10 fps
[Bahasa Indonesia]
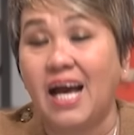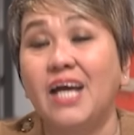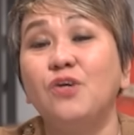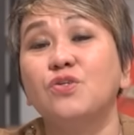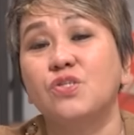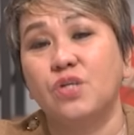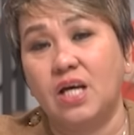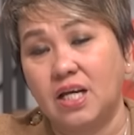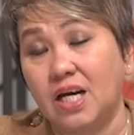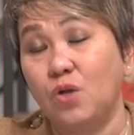Ayo
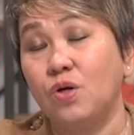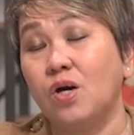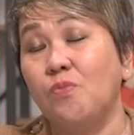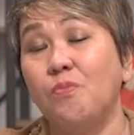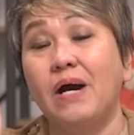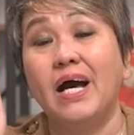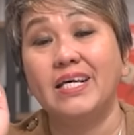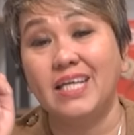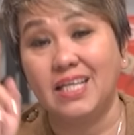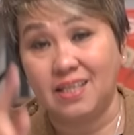saudara, kalau engkau mau
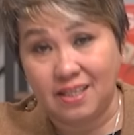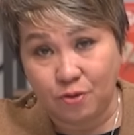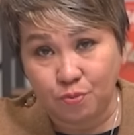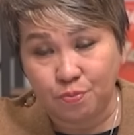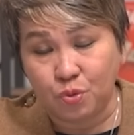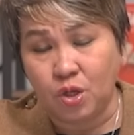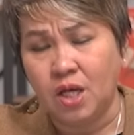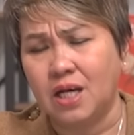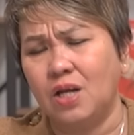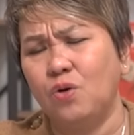bahagia di hidupmu,
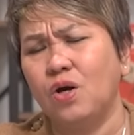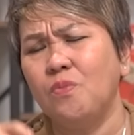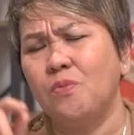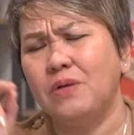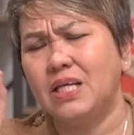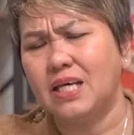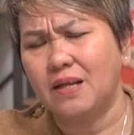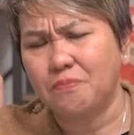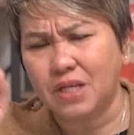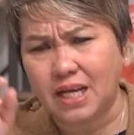kalau kalau engkau mau
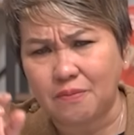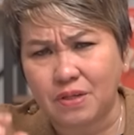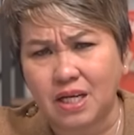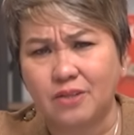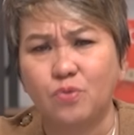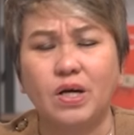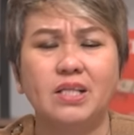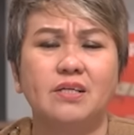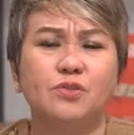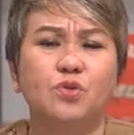melihat berkat-berkat
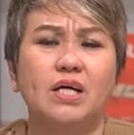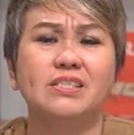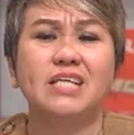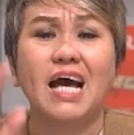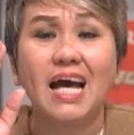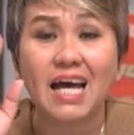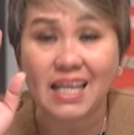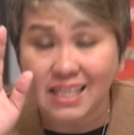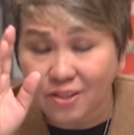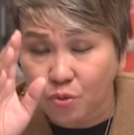Tuhan tercurah,
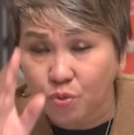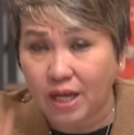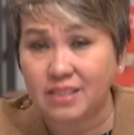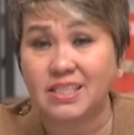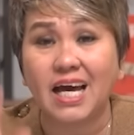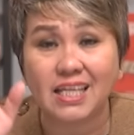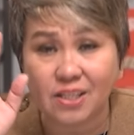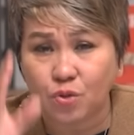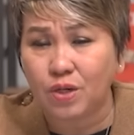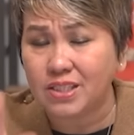cari Tuhan,
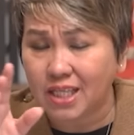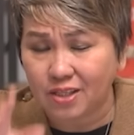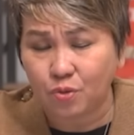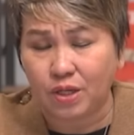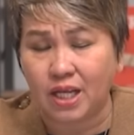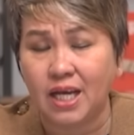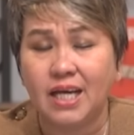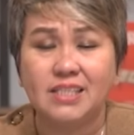cari Tuhan, cari Tuhan.